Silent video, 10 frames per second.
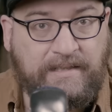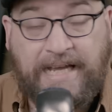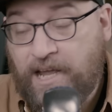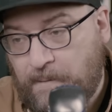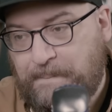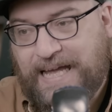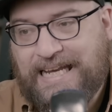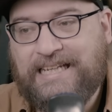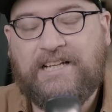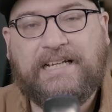D'ailleurs,
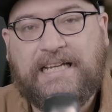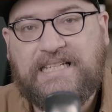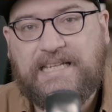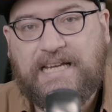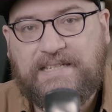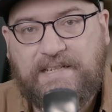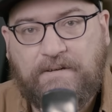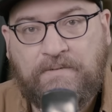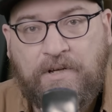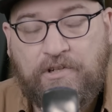parlant de
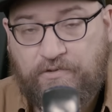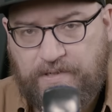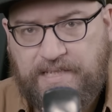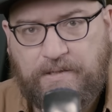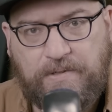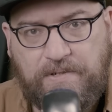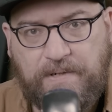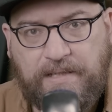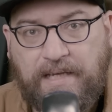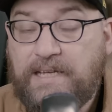l'organisation, je vous le dis tout de
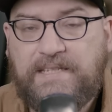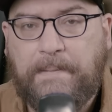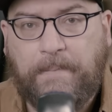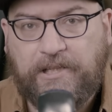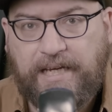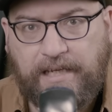suite, c'est pas des